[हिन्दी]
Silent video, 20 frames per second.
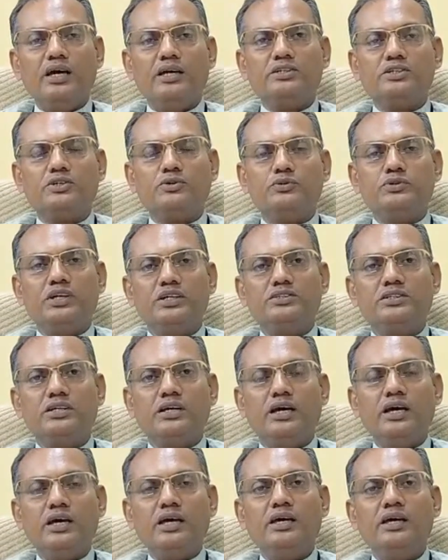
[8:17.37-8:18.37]
इसका उद्देश्य
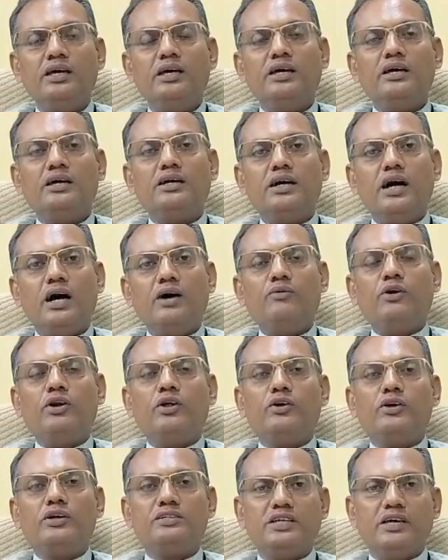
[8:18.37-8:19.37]
है गांव
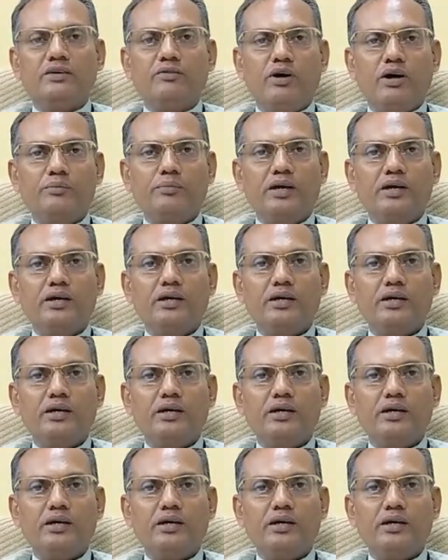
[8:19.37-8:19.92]
वालों की सेवा में